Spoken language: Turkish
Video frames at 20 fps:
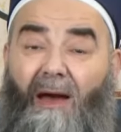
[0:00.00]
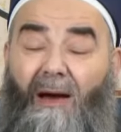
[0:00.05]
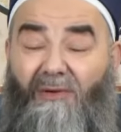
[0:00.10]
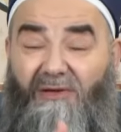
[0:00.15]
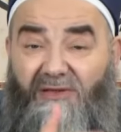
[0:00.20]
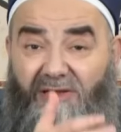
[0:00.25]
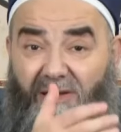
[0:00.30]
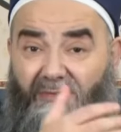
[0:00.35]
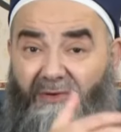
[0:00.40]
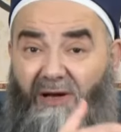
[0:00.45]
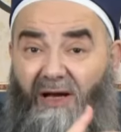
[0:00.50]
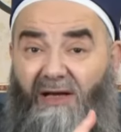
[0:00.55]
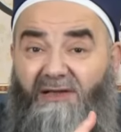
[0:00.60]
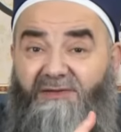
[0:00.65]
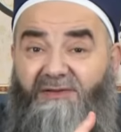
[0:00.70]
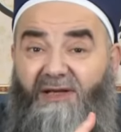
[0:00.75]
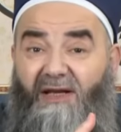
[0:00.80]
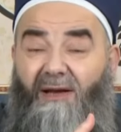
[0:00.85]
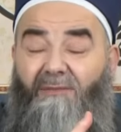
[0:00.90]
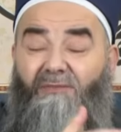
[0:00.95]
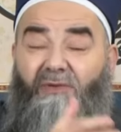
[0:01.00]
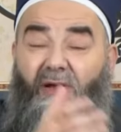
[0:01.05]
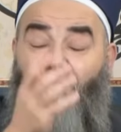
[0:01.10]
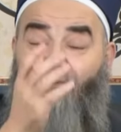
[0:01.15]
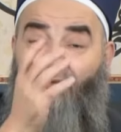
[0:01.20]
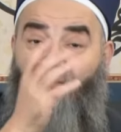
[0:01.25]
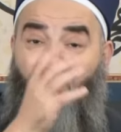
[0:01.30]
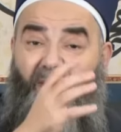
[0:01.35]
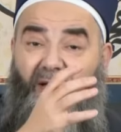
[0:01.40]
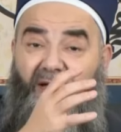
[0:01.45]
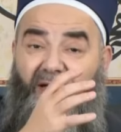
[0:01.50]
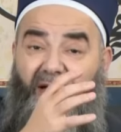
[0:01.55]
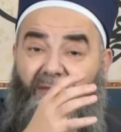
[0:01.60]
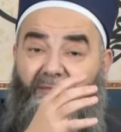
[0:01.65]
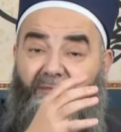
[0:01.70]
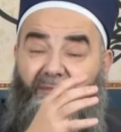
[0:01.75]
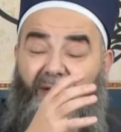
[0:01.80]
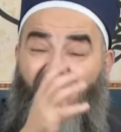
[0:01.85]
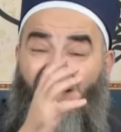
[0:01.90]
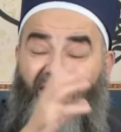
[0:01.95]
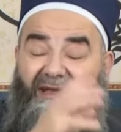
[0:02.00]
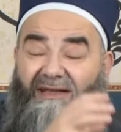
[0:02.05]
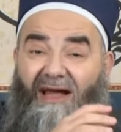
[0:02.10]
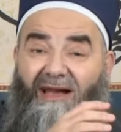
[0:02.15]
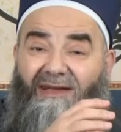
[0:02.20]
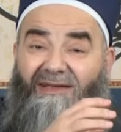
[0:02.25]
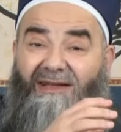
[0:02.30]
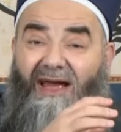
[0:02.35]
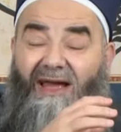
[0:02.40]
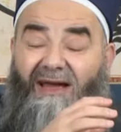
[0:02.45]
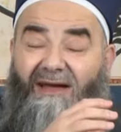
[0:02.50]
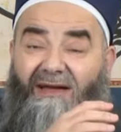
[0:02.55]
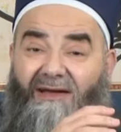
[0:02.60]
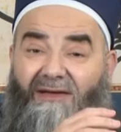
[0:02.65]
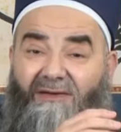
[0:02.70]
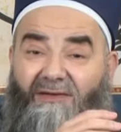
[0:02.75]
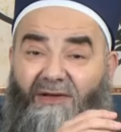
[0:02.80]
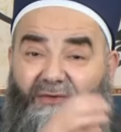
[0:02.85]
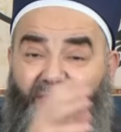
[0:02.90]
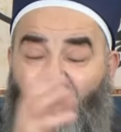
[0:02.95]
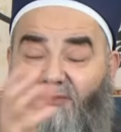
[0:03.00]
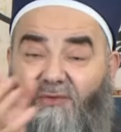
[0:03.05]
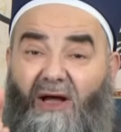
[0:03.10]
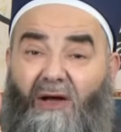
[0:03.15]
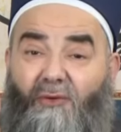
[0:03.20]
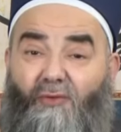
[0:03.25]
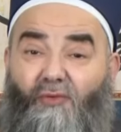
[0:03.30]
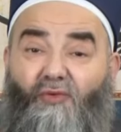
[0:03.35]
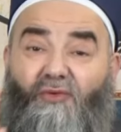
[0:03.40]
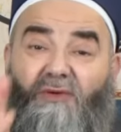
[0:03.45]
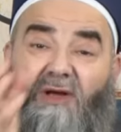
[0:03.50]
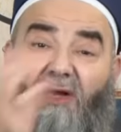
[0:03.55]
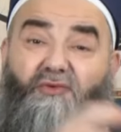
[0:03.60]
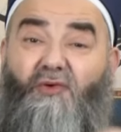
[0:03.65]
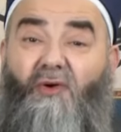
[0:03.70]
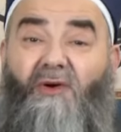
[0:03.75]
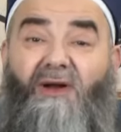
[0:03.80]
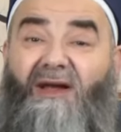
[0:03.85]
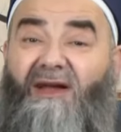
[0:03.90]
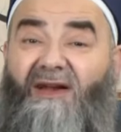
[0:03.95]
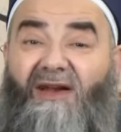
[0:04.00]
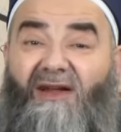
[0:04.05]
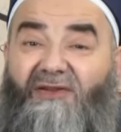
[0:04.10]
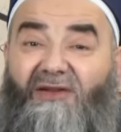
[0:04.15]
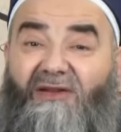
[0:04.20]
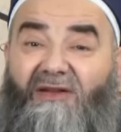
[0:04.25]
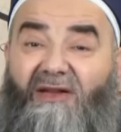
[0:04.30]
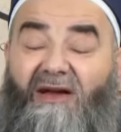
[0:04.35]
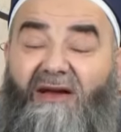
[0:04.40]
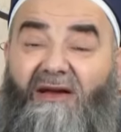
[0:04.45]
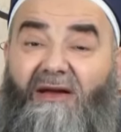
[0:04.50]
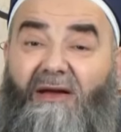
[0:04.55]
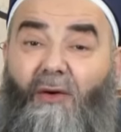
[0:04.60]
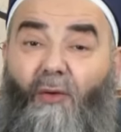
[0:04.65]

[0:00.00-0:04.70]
Ama Cebrail aleyhisselam da bütün peygamber melekler de Resulullah'ın ruhundan sonra yaratıldı.